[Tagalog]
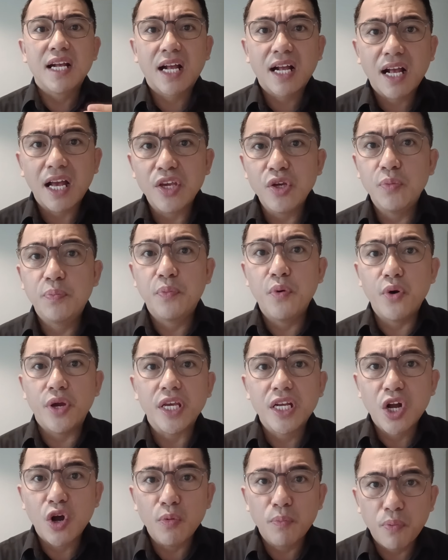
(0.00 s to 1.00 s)
kayo po,
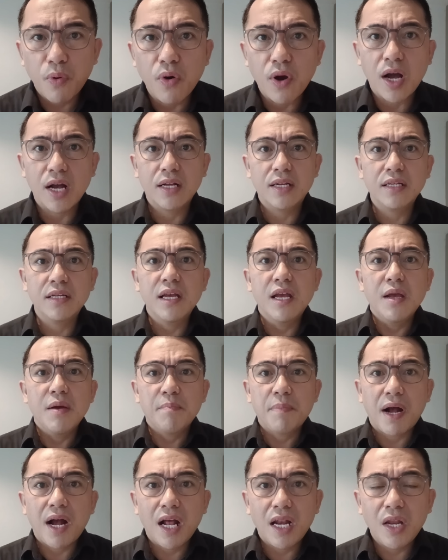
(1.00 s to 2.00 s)
ikaw po ang
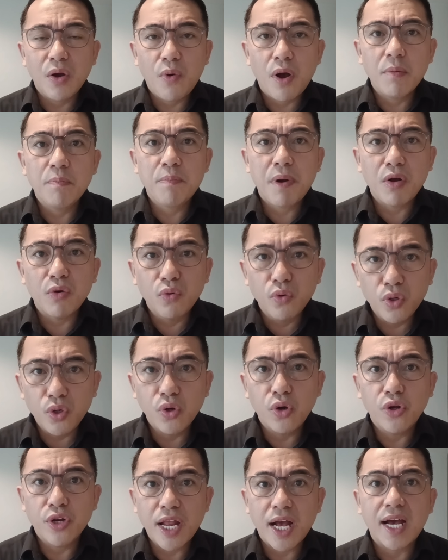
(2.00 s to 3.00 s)
pangalawang
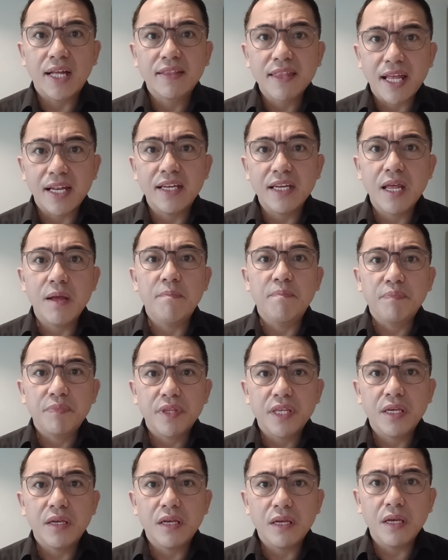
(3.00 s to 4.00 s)
pangulo na katandem
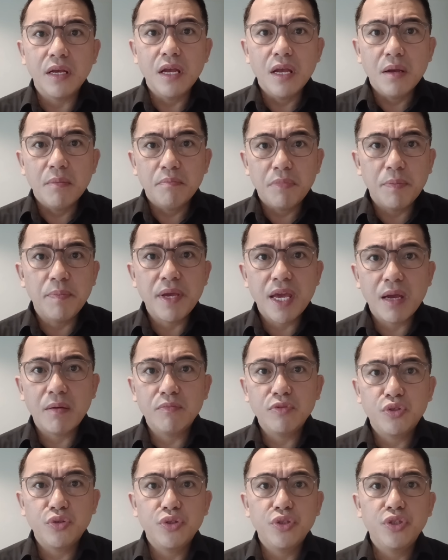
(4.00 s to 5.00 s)
ni BBM
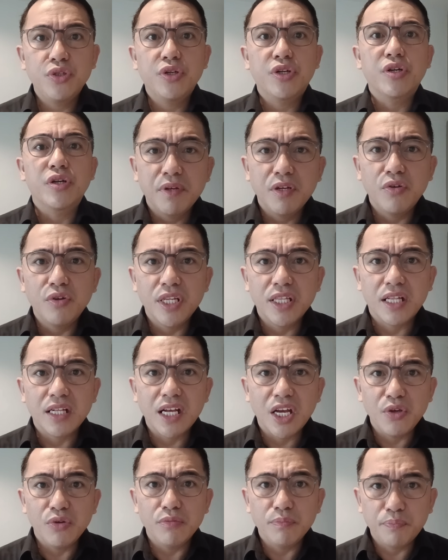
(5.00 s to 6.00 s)
Jr. Ngunit
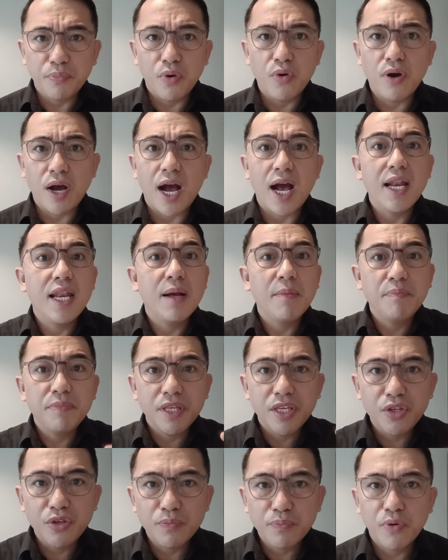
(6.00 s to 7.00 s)
ngayon po, alam
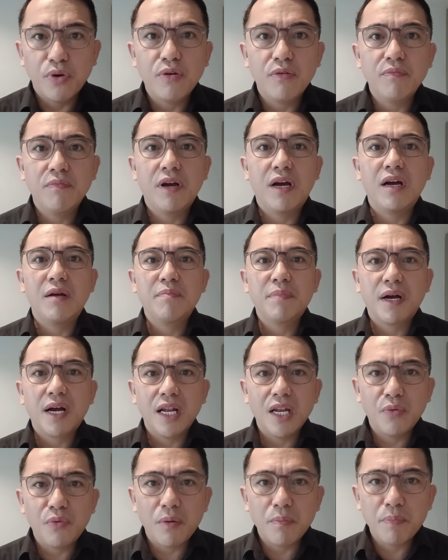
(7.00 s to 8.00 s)
niyo po, uh,
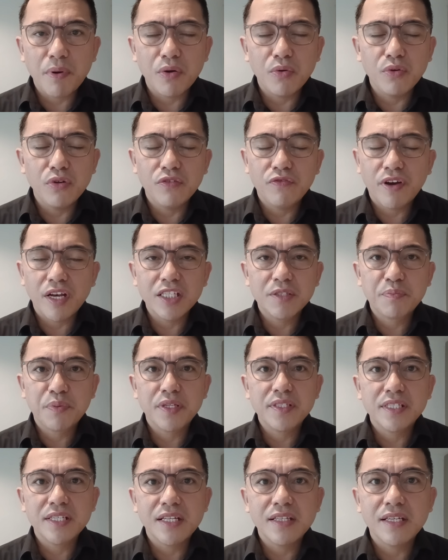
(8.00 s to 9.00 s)
pangalawang pangulo Vice
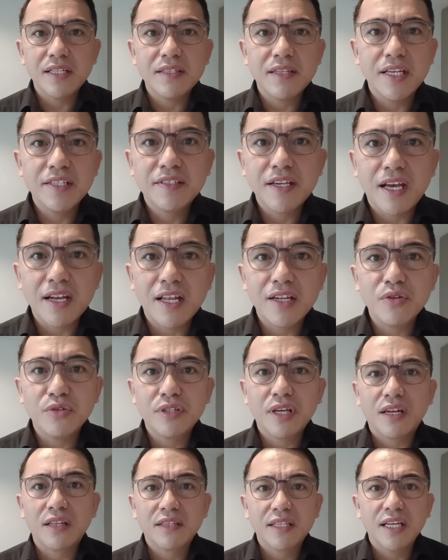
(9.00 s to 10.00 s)
President Inday Sara
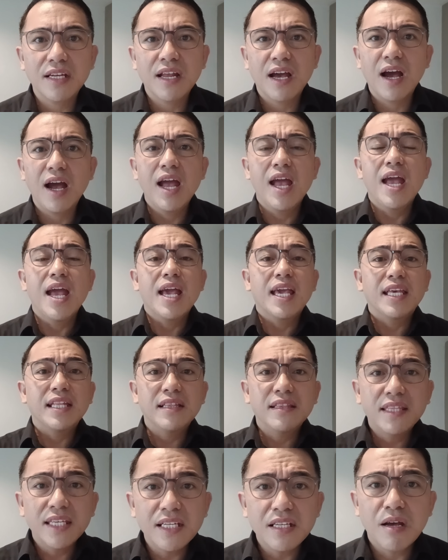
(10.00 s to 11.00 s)
Duterte na
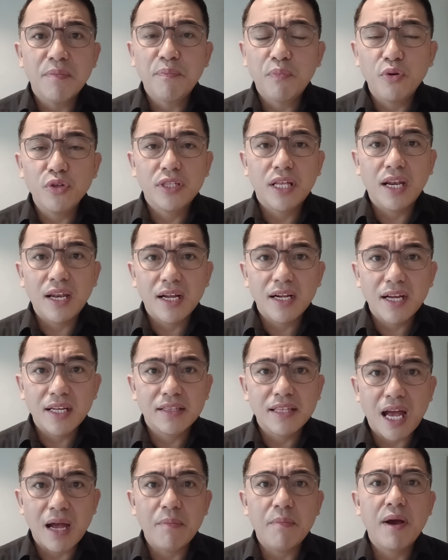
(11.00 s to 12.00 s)
hindi na po talaga
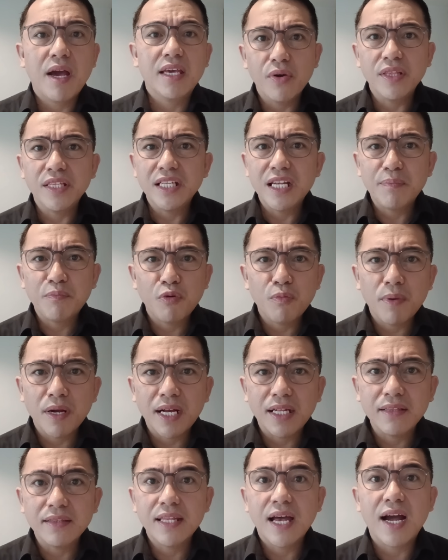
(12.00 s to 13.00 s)
tama, hindi na po
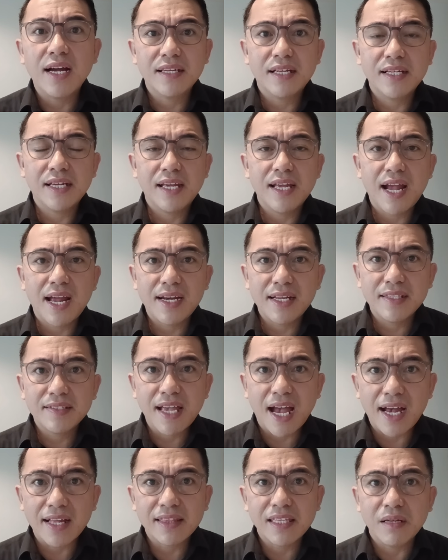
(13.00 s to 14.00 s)
maganda ang nangyayari
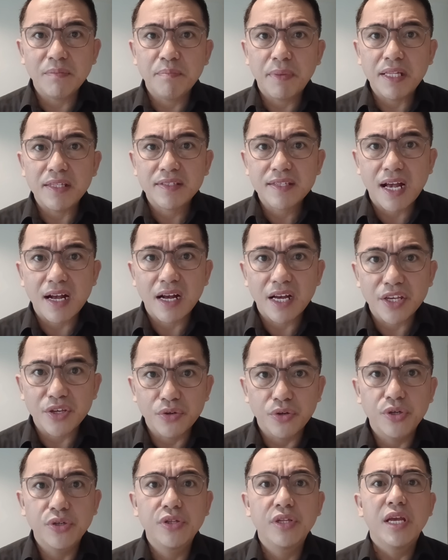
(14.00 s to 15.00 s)
sa ating bansa
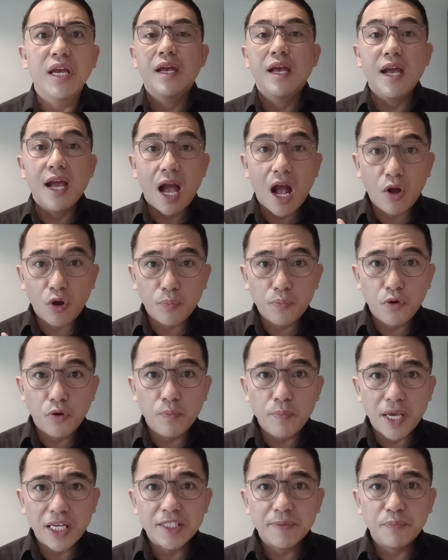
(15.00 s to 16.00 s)
ngayon. Ako po,
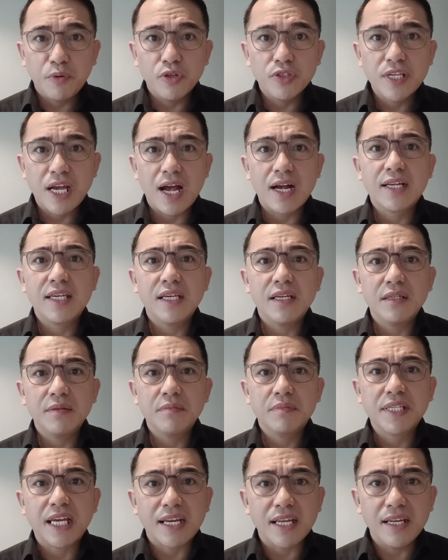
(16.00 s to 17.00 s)
based po sa aking
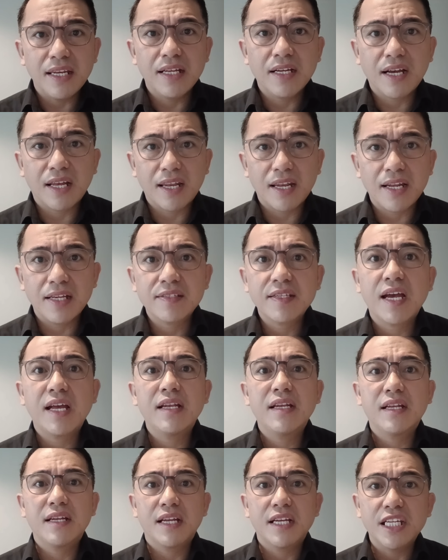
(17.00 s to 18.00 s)
sariling karanasan
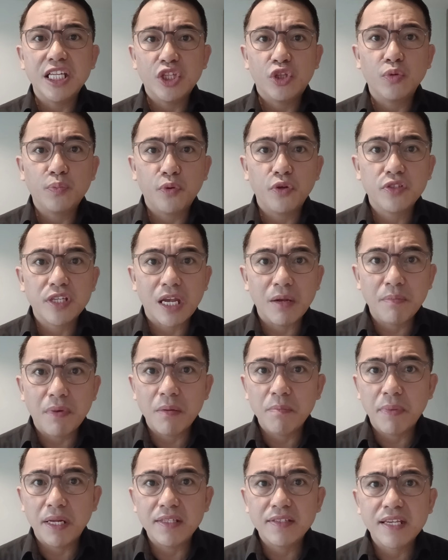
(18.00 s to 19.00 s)
na nandito po sa ibang
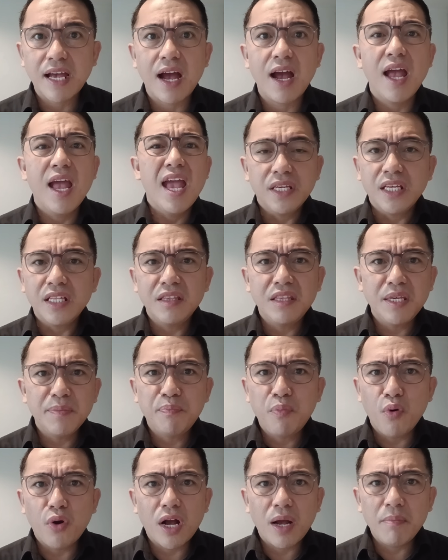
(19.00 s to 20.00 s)
bansa, hindi
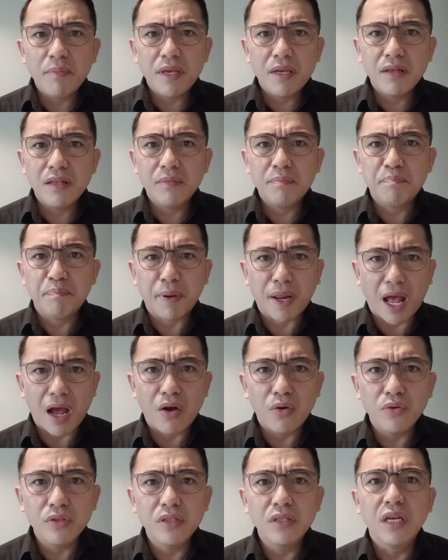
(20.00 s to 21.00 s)
po kami
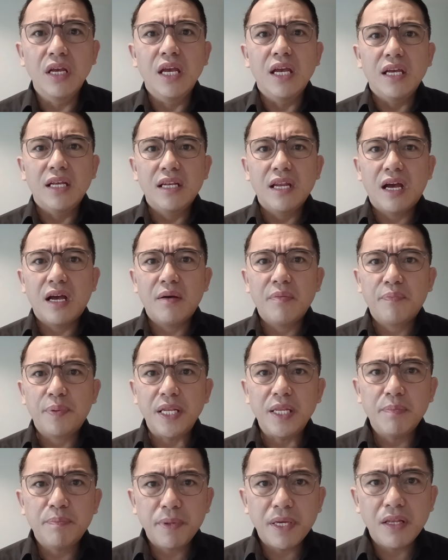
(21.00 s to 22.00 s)
proud na
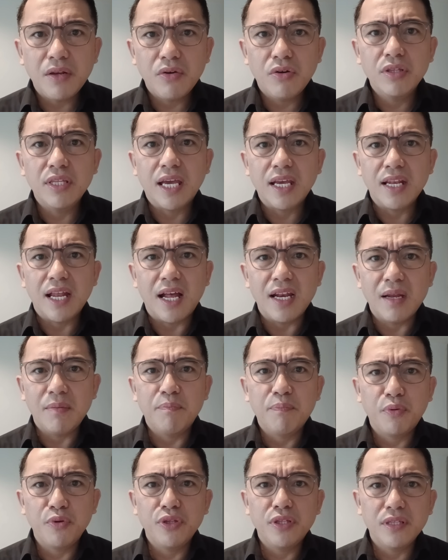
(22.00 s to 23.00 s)
Pilipino dahil alam
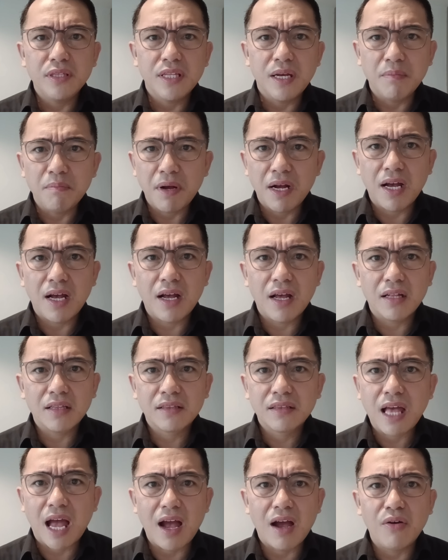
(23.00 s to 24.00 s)
po ng mga
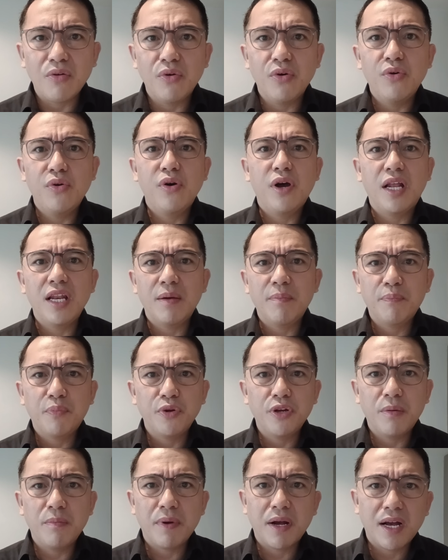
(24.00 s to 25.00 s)
tao, alam po
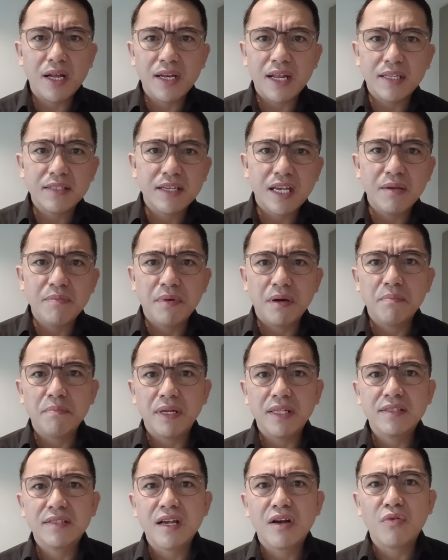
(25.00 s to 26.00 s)
ng mga nasa ibang
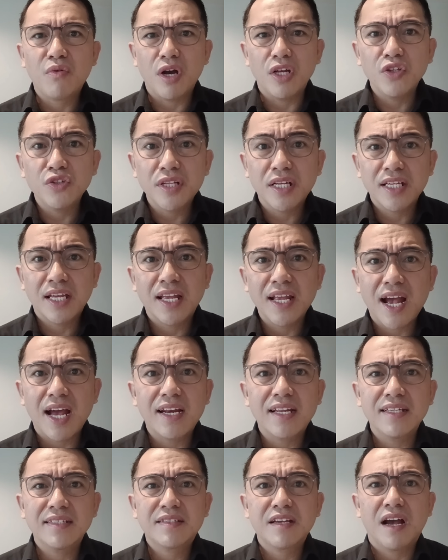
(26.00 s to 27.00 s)
bansa kung ano
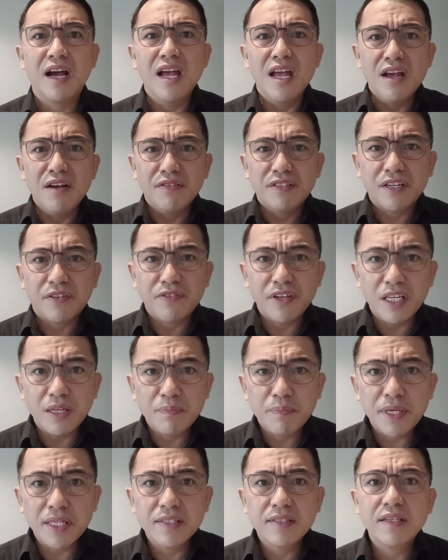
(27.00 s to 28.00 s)
nangyayari sa, sa
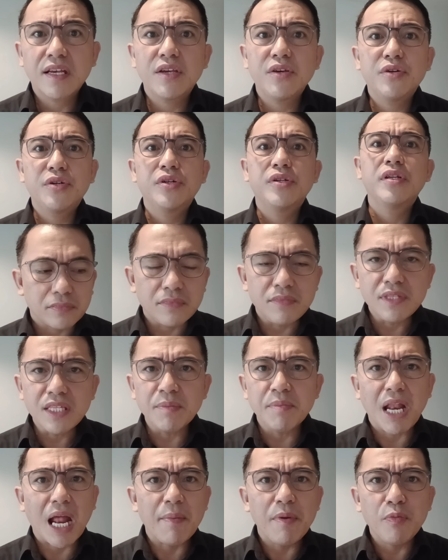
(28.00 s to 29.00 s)
Philippines ngayon.
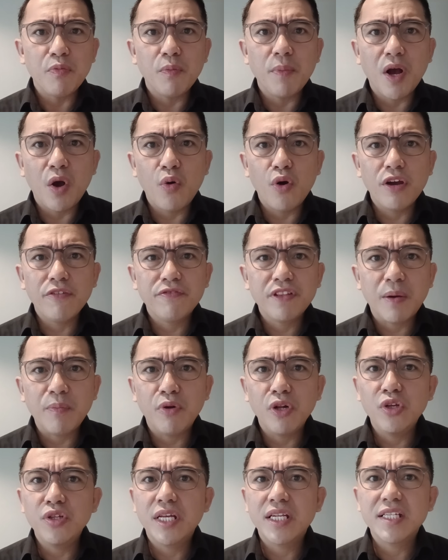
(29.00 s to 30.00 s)
Marami po mga
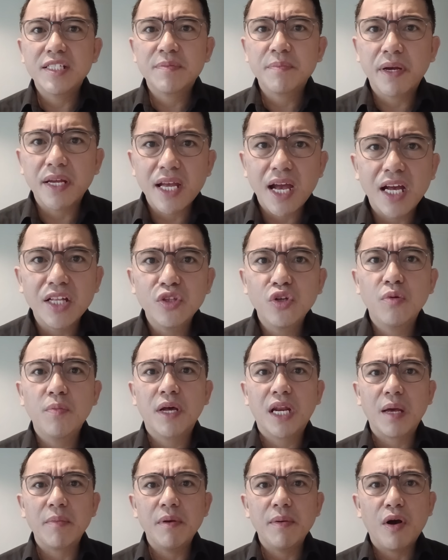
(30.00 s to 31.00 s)
OFW na dismayado,
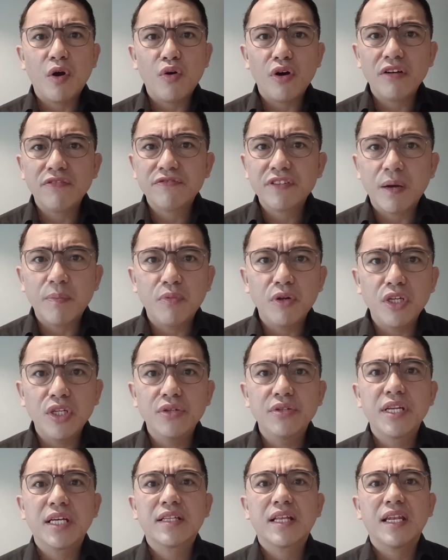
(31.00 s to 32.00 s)
marami mga OFW
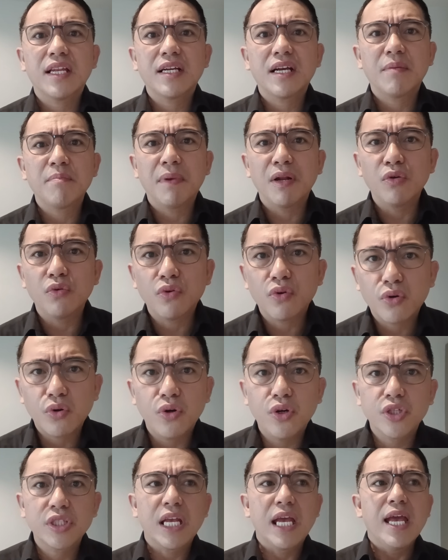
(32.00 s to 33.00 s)
na talagang
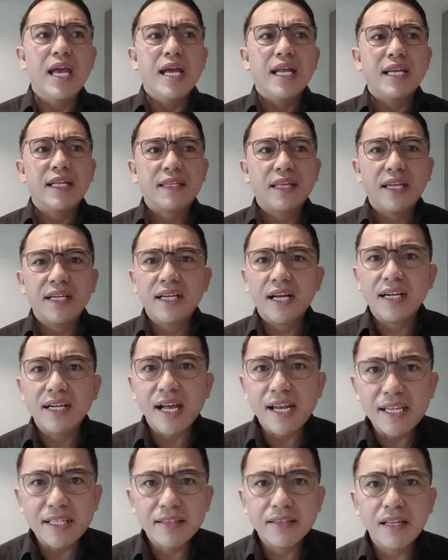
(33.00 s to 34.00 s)
malungkot, na talagang
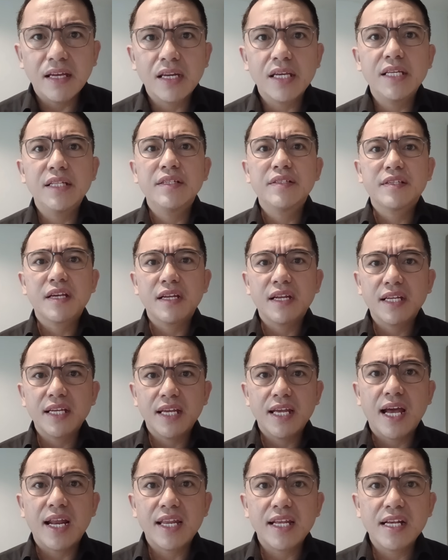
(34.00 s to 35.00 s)
galit na rin sa
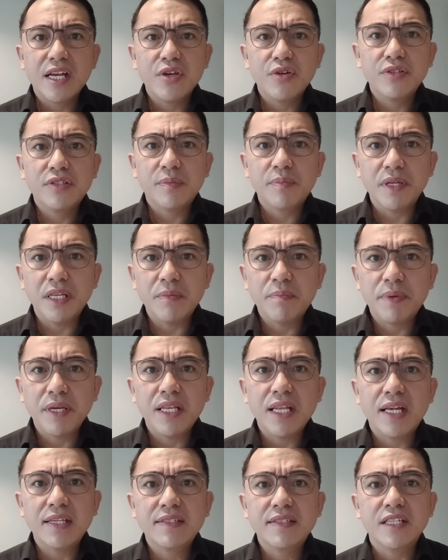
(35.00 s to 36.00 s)
nangyayari ngayon sa
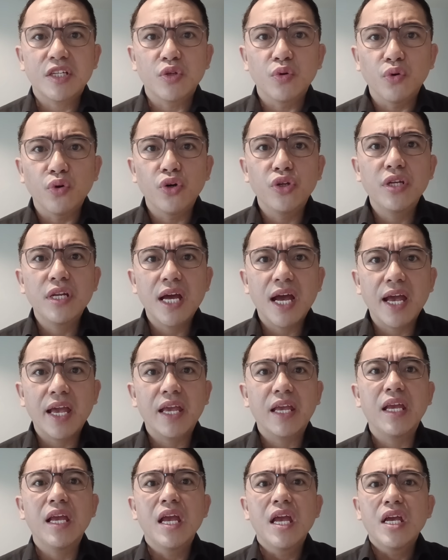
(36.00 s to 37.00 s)
Pilipinas na noon
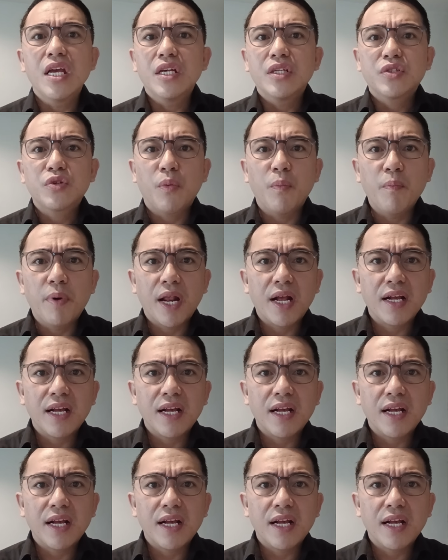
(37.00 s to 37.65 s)
ay sobrang